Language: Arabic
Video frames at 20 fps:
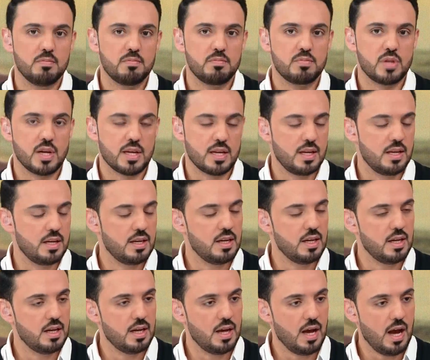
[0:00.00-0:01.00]
بشكل
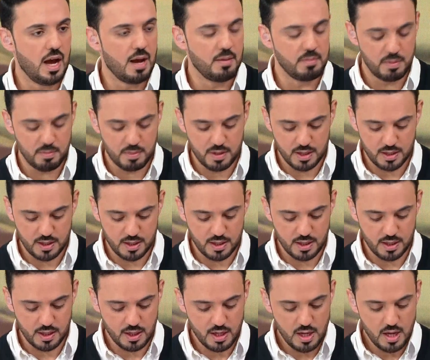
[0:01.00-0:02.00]
عام يمكن
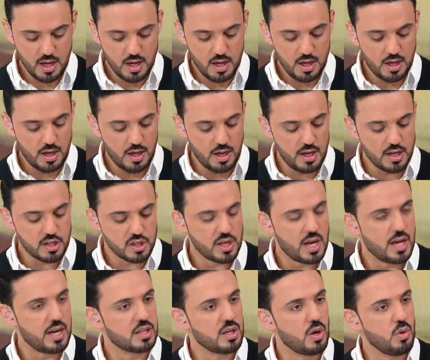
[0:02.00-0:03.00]
آه، ايش
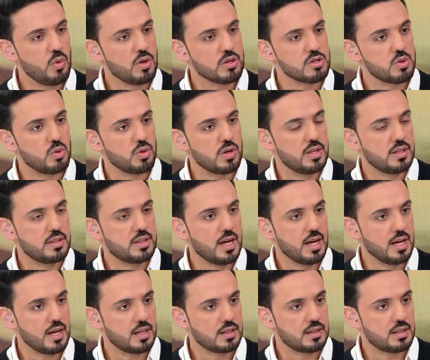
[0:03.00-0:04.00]
كانت اول صوره انت
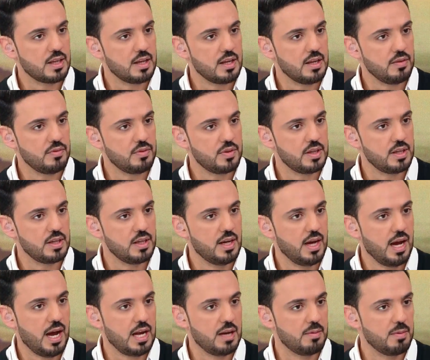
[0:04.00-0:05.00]
اخذتها في
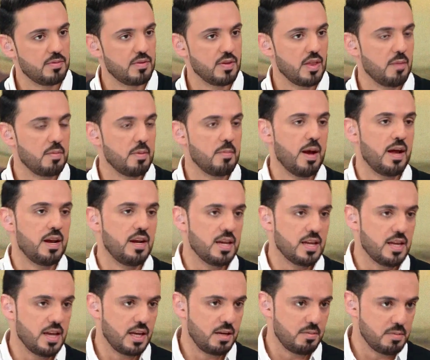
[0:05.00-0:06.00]
عالم الفضاء بما
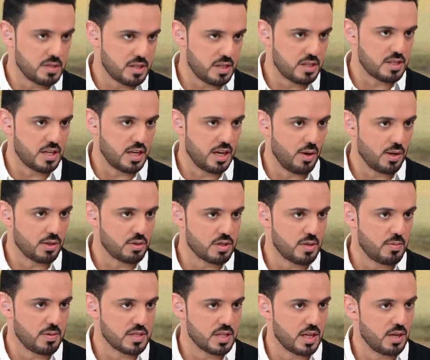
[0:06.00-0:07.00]
انك يعني من ست سنوات
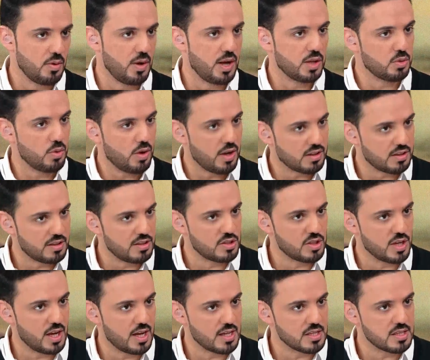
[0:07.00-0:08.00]
وسبع سنوات واخذت نعم.
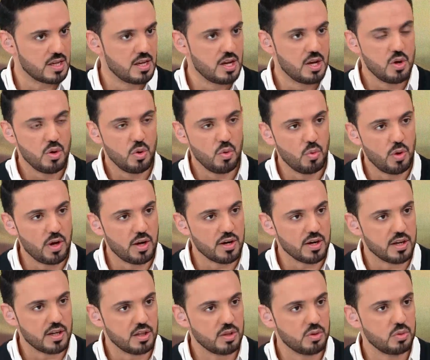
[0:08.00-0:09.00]
الجهاز وين
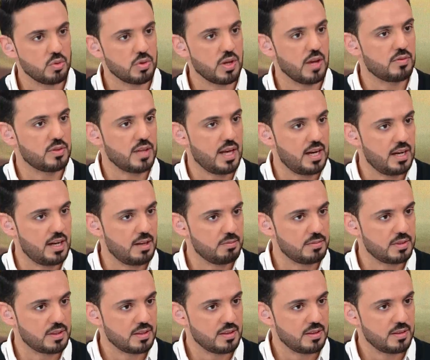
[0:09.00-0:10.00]
رحت وكيف
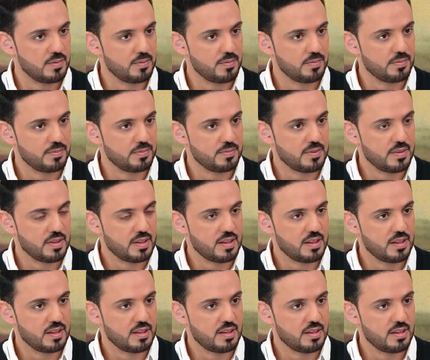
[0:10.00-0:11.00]
تعلمت؟ طبعا
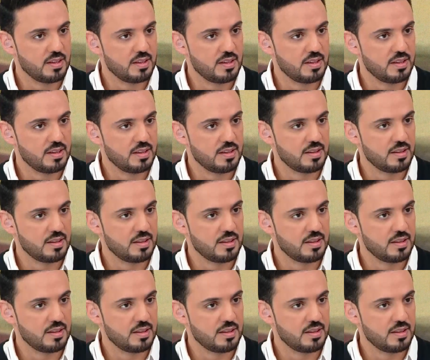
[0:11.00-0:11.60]
في البدايه انا كنت